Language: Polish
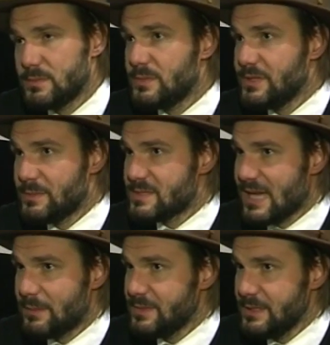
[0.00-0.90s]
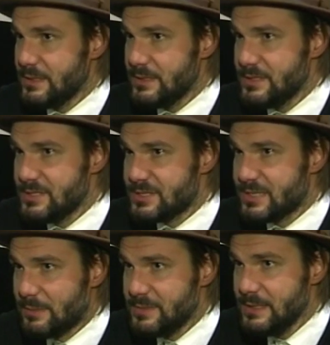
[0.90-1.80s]
Niemcami i, i
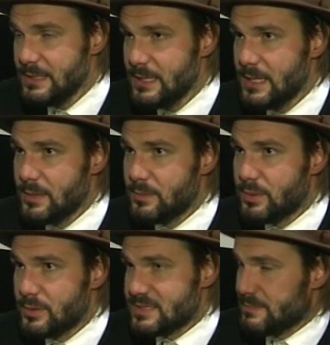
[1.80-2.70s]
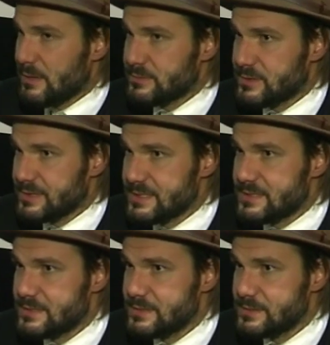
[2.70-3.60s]
Żydami, bo sam autor
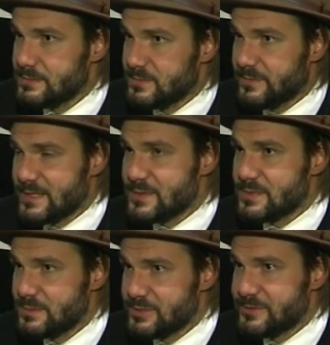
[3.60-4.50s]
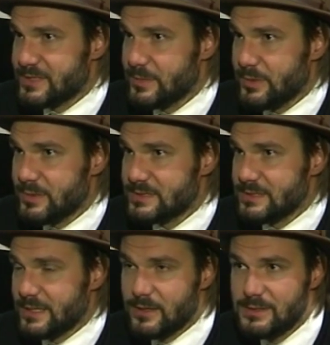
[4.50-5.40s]
jest y, Francuzem żydowskiego
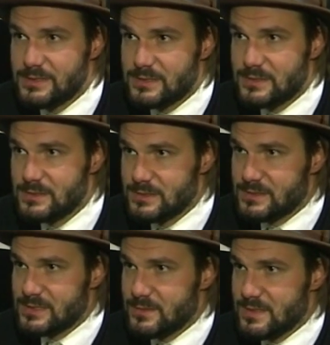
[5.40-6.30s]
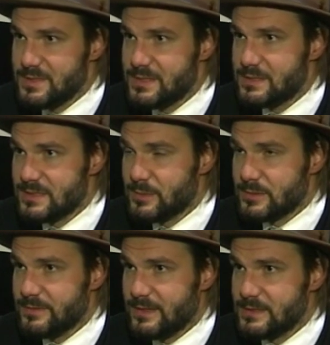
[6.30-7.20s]
pochodzenia, jego ojciec y, został zabity,
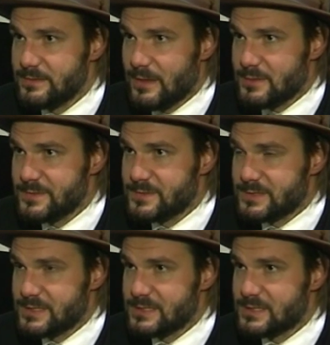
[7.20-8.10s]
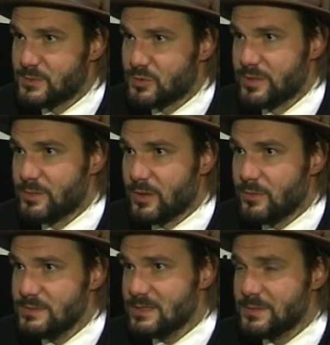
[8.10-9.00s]
zamordowany w Auschwitz w 1942
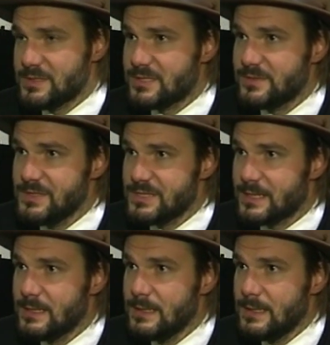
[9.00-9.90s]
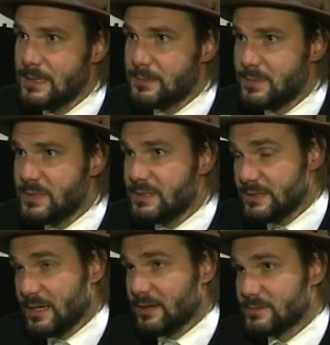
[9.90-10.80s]
roku. Natomiast rzeczywiście my,
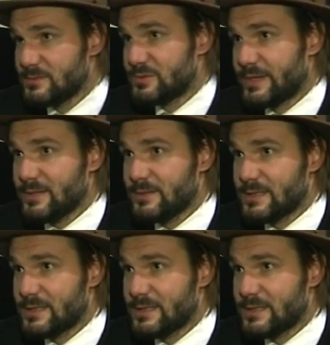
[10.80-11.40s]
jako już dyrektor